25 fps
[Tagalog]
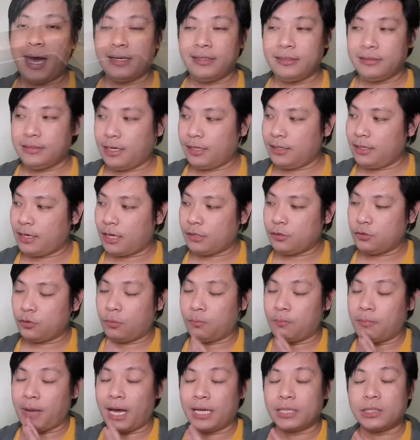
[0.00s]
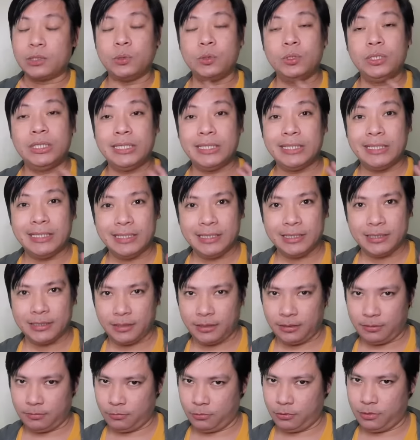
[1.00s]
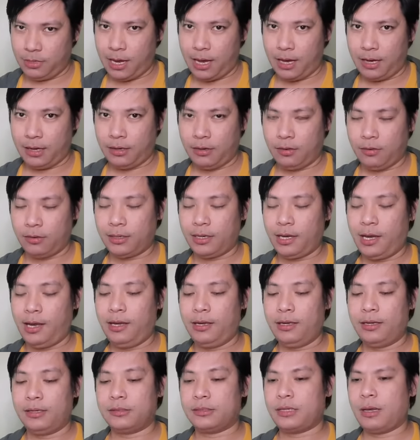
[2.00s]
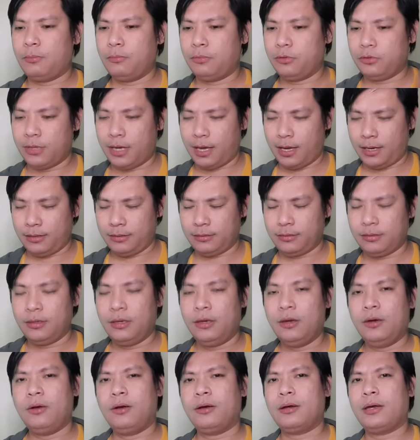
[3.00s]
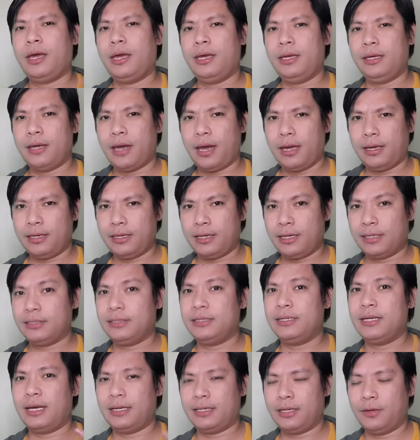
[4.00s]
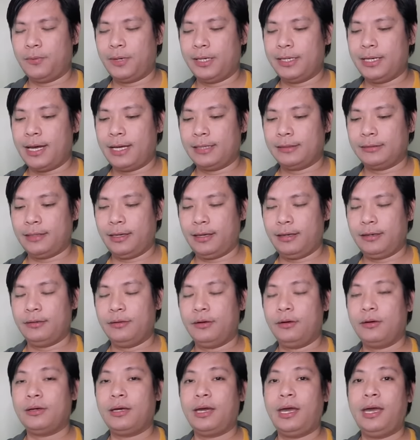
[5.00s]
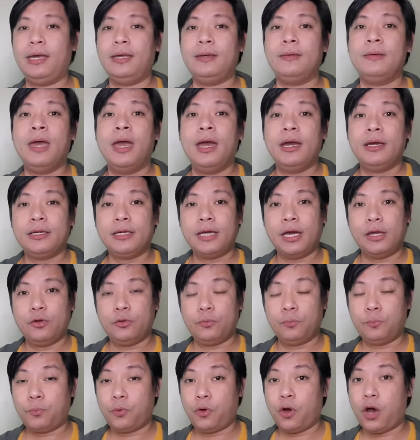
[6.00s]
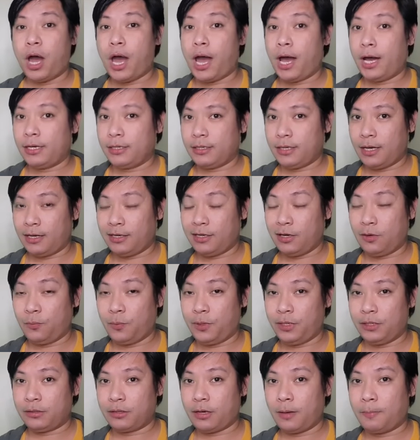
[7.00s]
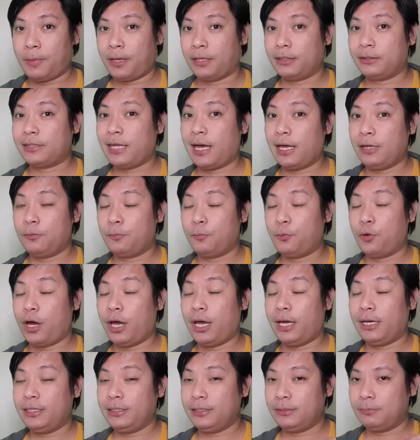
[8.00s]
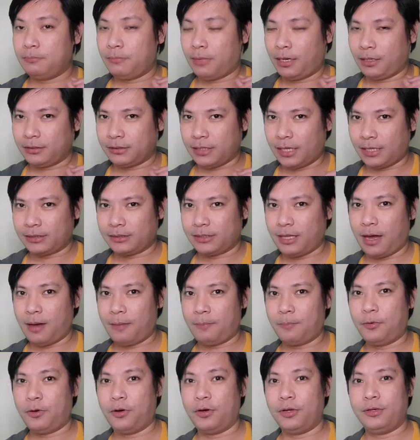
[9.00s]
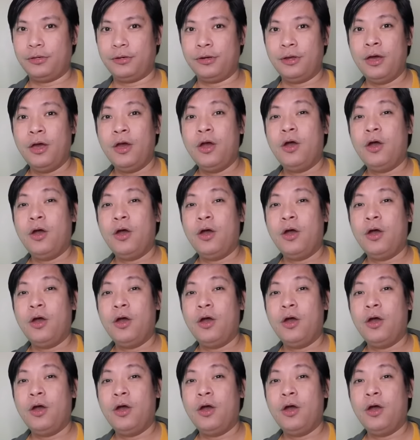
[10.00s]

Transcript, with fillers: and then ay ah, yung baso linisin mo lang. Okay? Sabunan. Okay? Gaya ng ginagawa natin. Okay? Ganun po ang gagawin kapag tayo po ay magtatapon.